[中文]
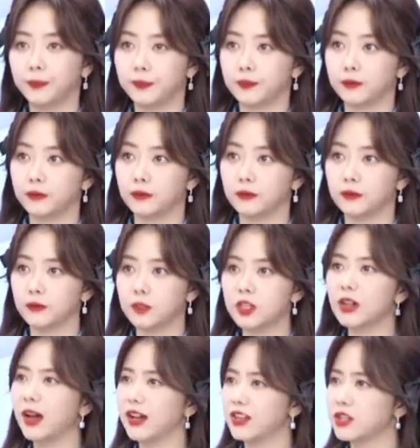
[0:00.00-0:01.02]
嗯，这个
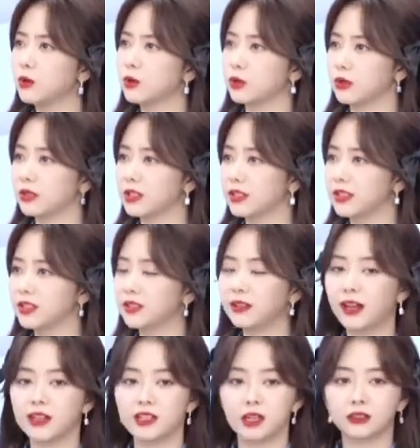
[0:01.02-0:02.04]
还是我觉得是心
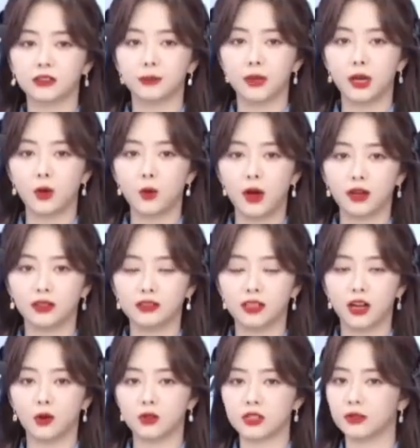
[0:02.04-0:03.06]
态上的变化和
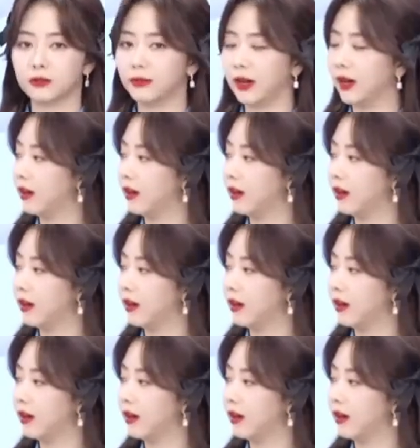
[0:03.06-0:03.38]
调整吧。